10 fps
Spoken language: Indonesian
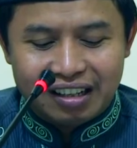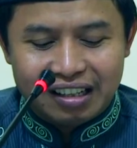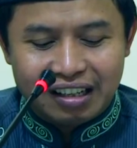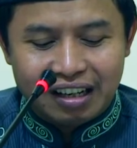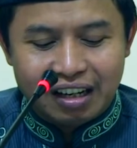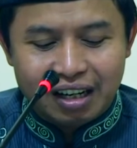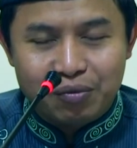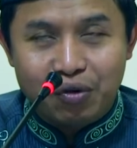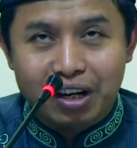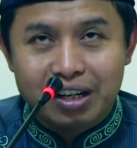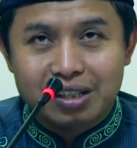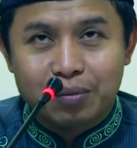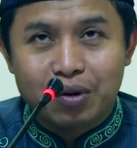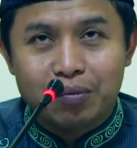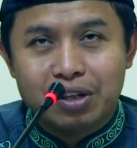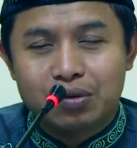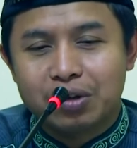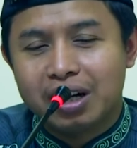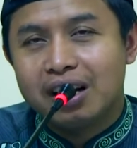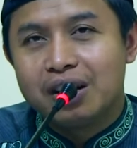ya dikarenakan mungkin sebelumnya
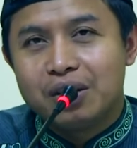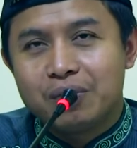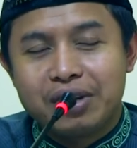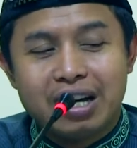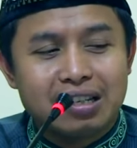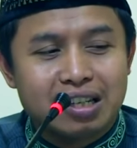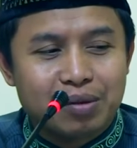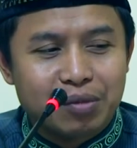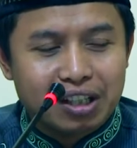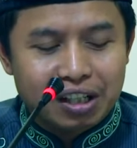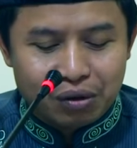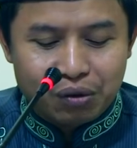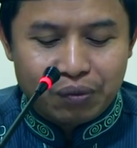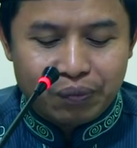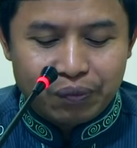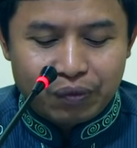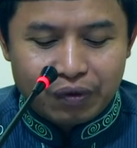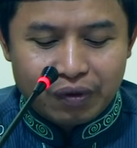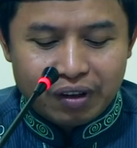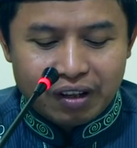sudah biasa seperti itu
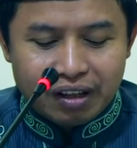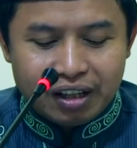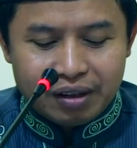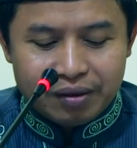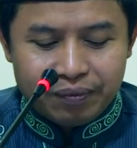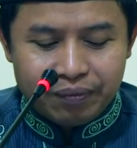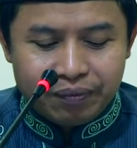ya